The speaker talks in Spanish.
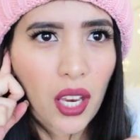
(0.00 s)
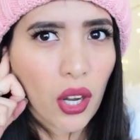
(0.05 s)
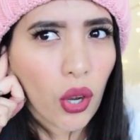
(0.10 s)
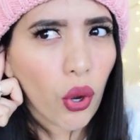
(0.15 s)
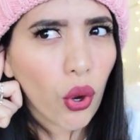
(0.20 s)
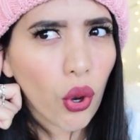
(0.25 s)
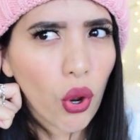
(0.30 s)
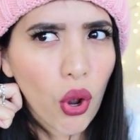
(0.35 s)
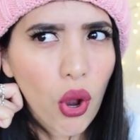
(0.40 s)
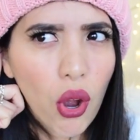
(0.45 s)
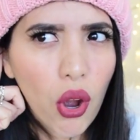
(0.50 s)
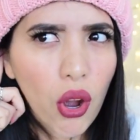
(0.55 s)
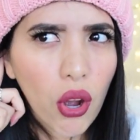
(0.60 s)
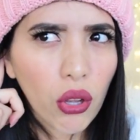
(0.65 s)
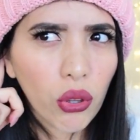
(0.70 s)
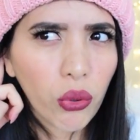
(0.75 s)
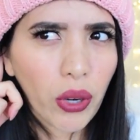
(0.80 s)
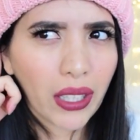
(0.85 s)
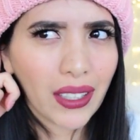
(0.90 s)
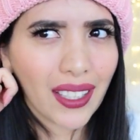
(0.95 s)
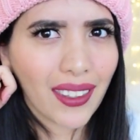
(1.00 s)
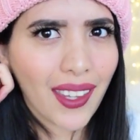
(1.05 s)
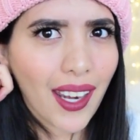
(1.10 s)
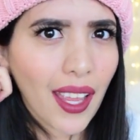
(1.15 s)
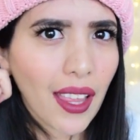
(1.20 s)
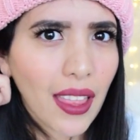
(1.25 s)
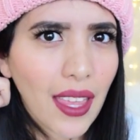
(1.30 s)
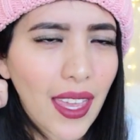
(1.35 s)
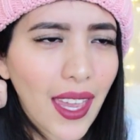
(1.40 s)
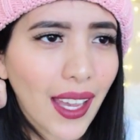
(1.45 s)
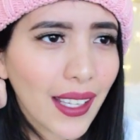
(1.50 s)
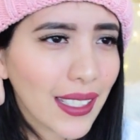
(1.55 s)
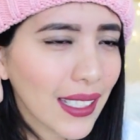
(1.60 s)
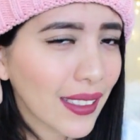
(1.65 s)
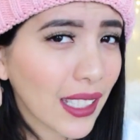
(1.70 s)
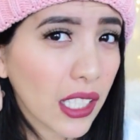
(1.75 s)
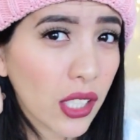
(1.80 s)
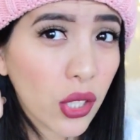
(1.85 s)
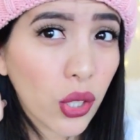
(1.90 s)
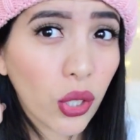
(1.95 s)
rojo durante tres días
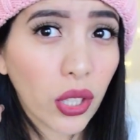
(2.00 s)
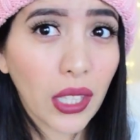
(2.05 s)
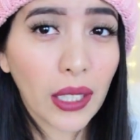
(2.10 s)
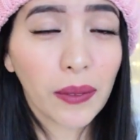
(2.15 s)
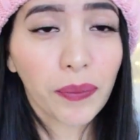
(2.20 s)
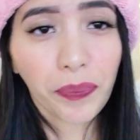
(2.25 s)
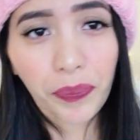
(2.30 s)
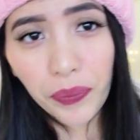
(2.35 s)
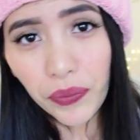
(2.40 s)
esta zona.